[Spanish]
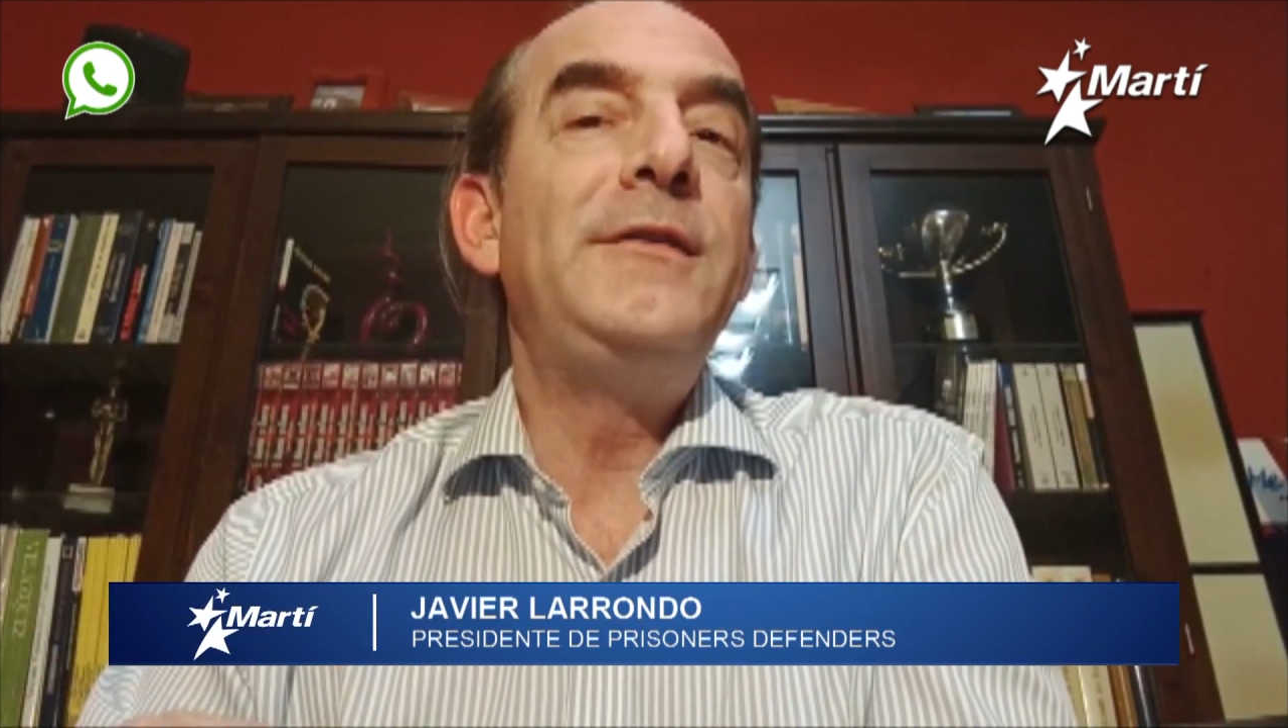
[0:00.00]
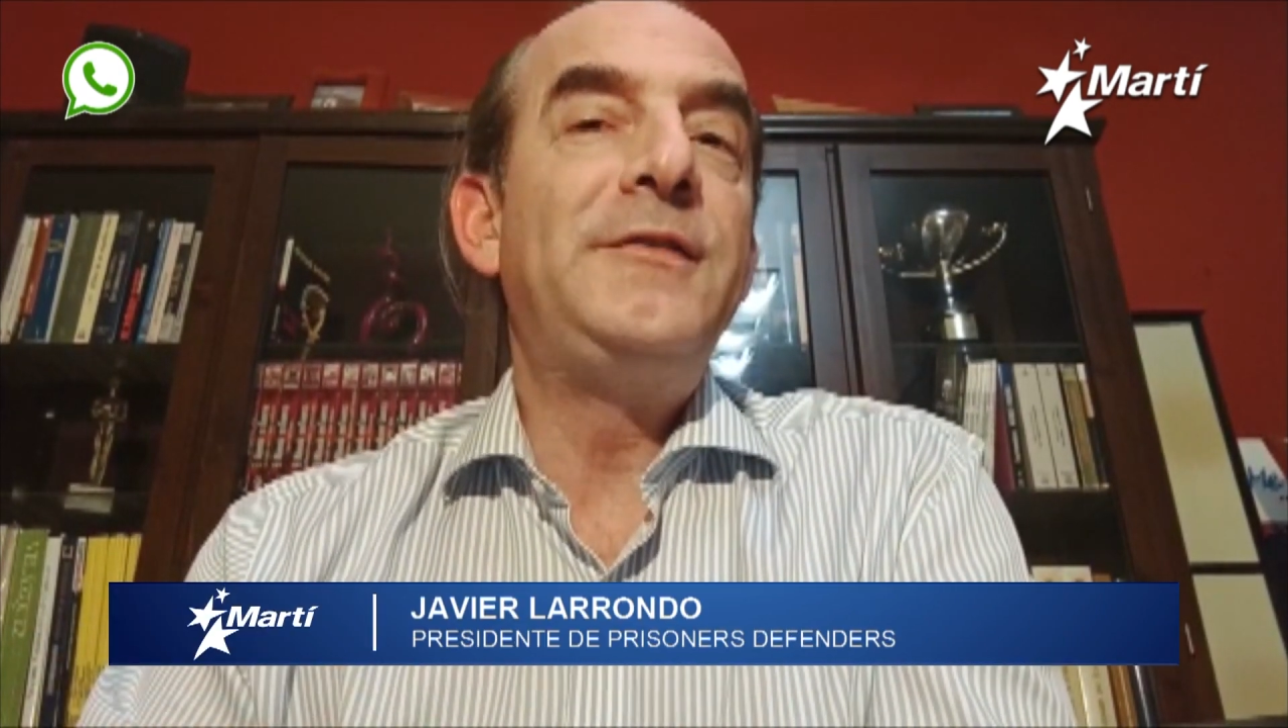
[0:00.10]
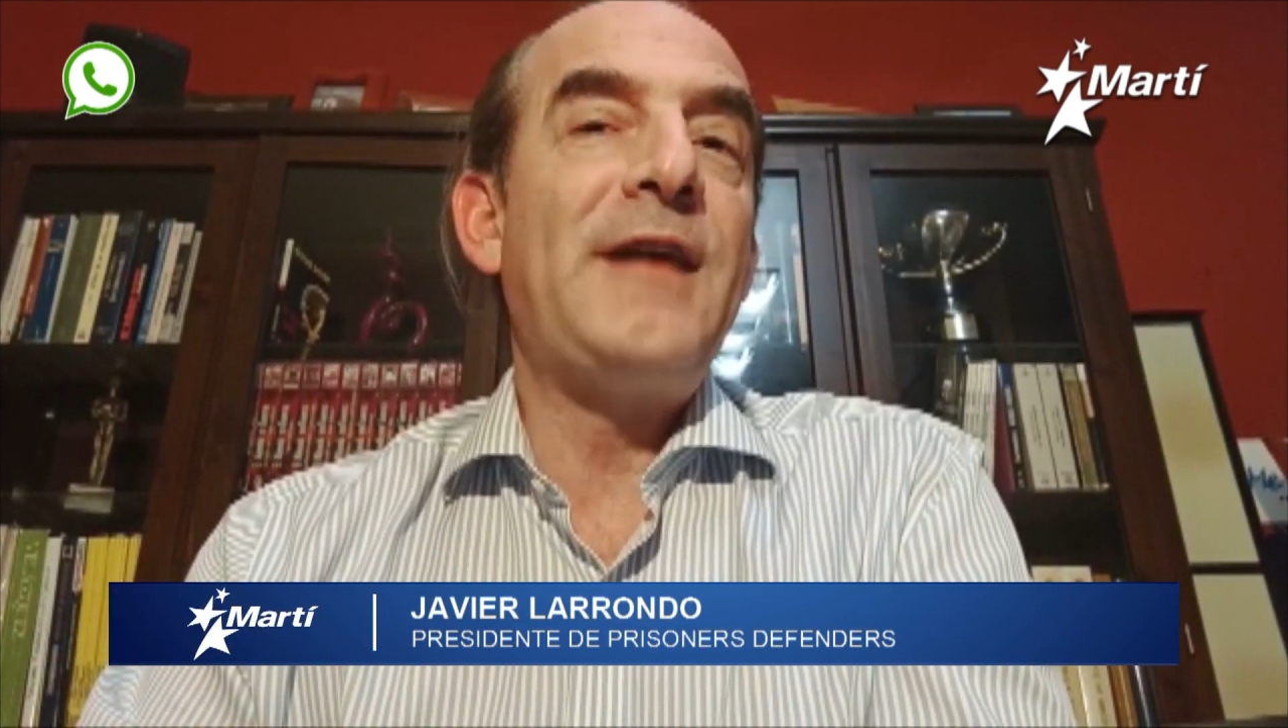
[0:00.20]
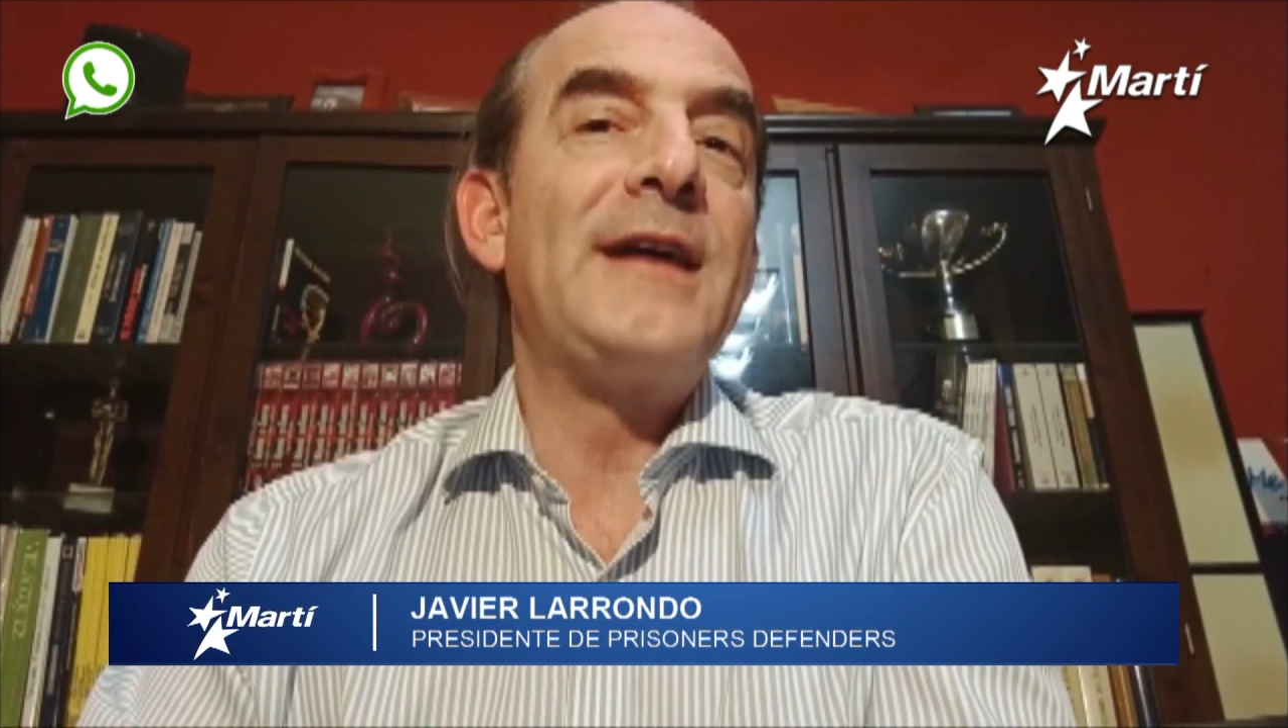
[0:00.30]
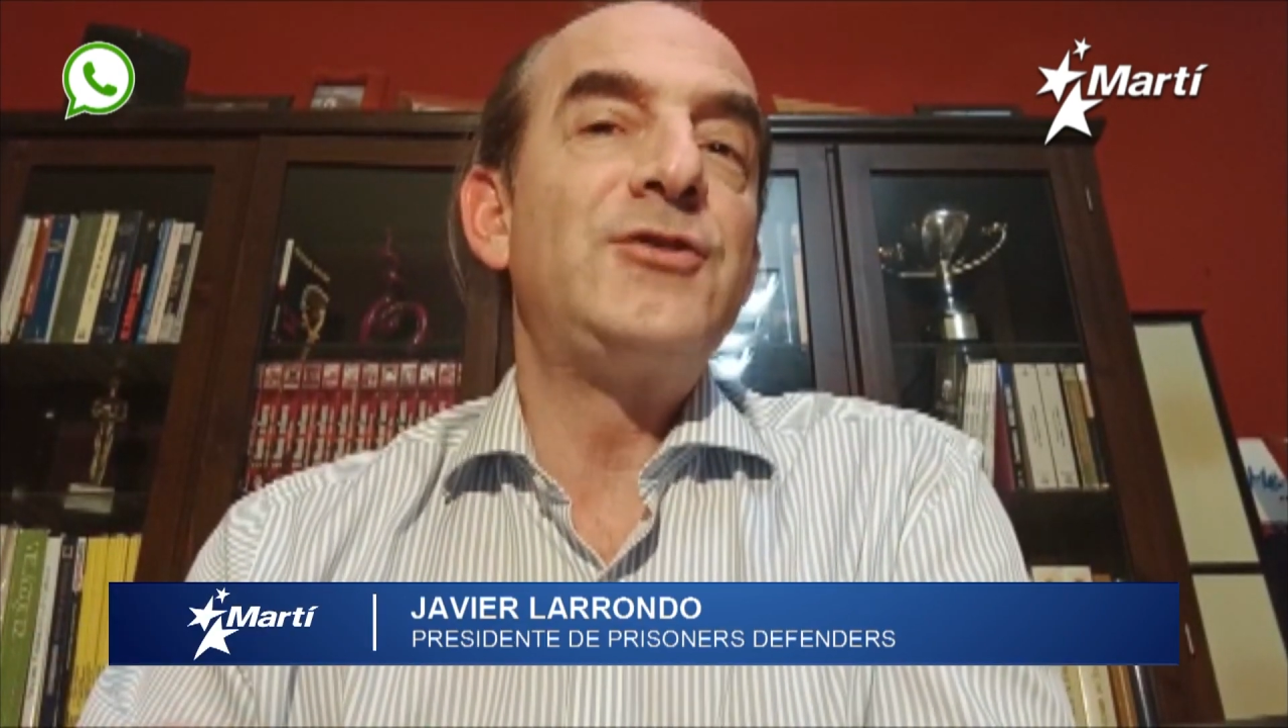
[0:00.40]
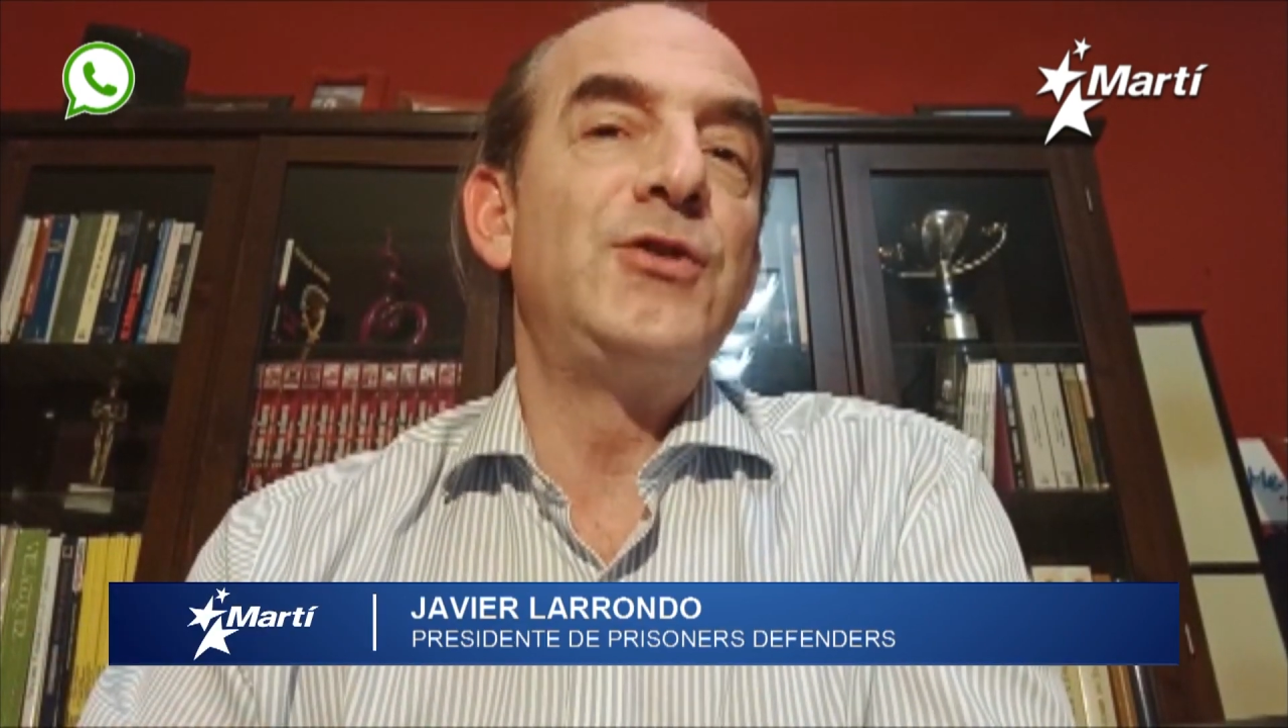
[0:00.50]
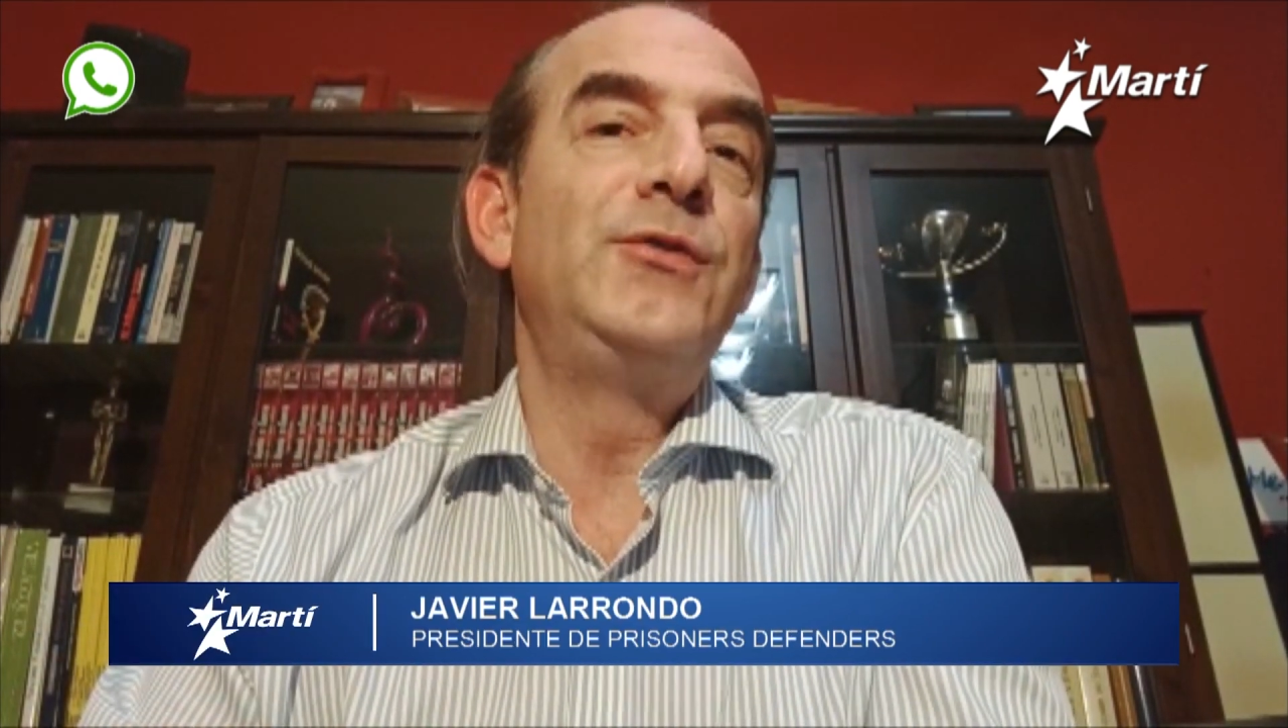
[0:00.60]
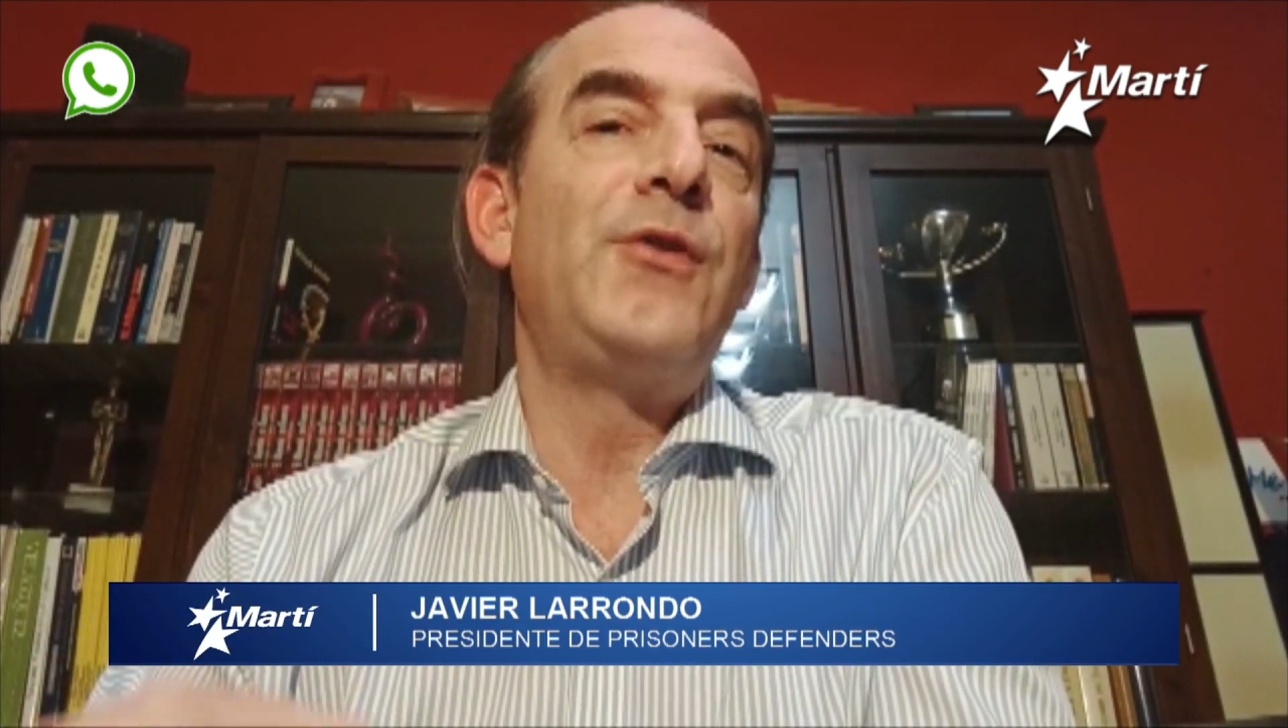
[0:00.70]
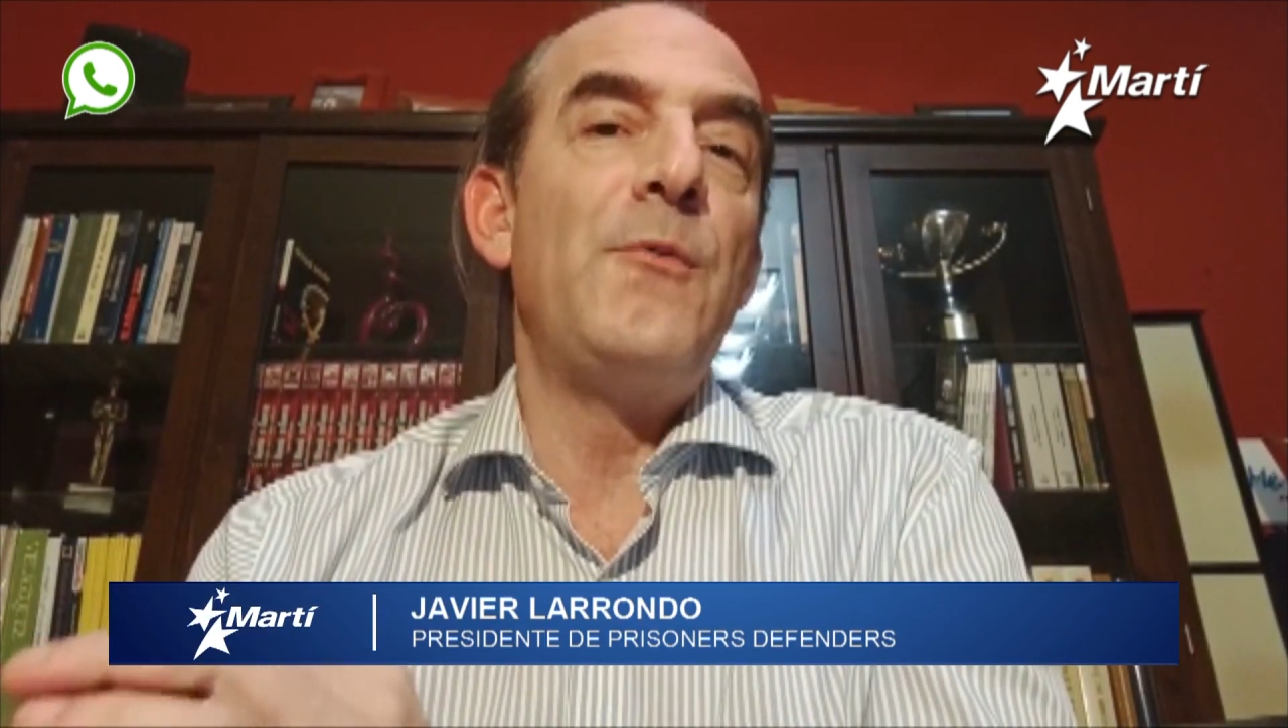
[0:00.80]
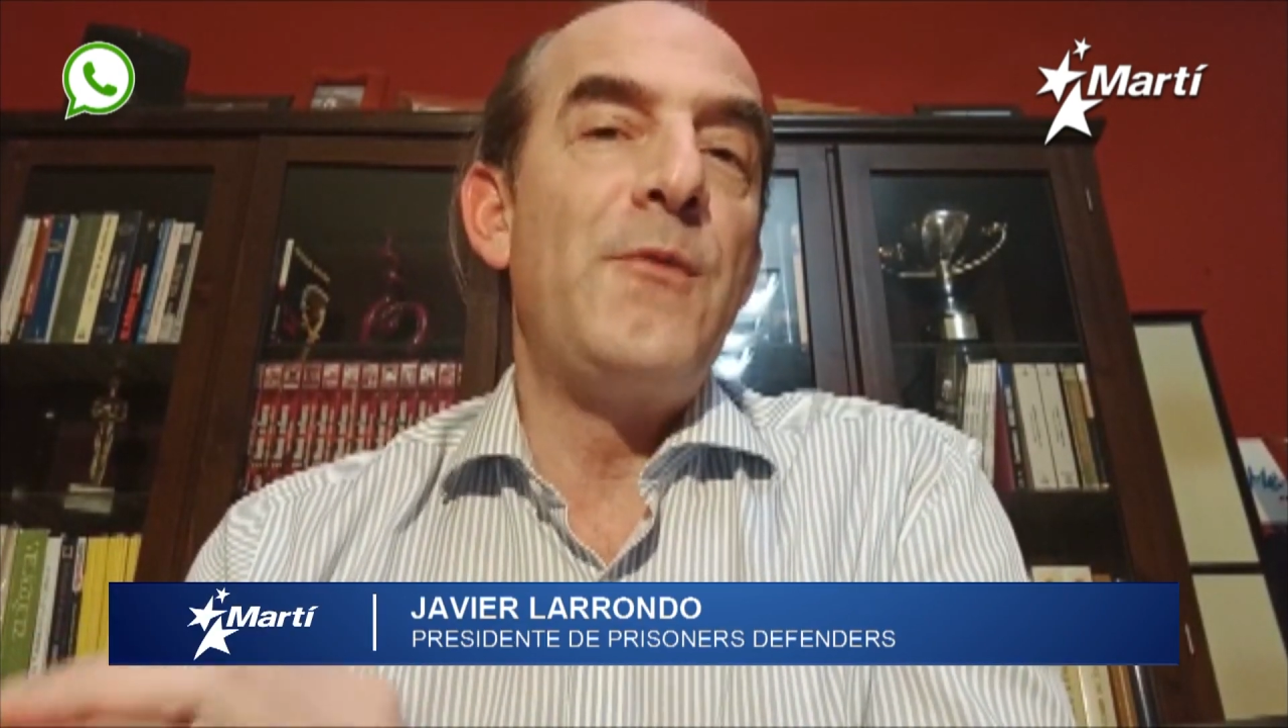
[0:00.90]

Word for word: Sanctions